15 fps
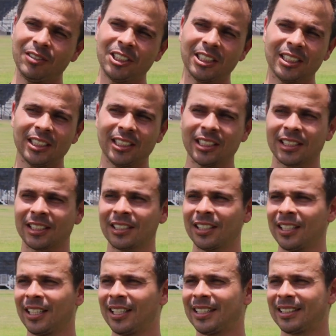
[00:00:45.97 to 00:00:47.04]
20 dias
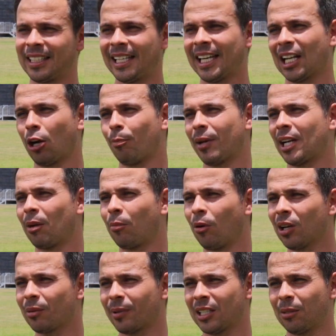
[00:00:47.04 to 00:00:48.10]
sem relar o pé na
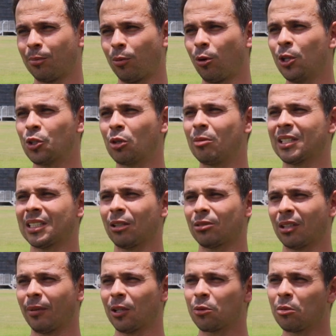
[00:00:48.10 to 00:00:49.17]
bola para depois começar o
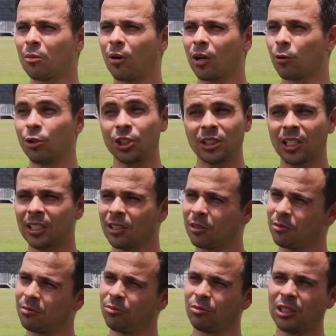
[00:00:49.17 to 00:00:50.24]
trabalho com bola. Hoje ainda
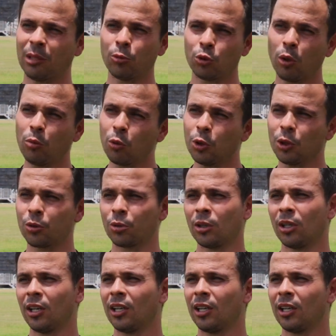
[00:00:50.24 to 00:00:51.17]
não, já mudou muito.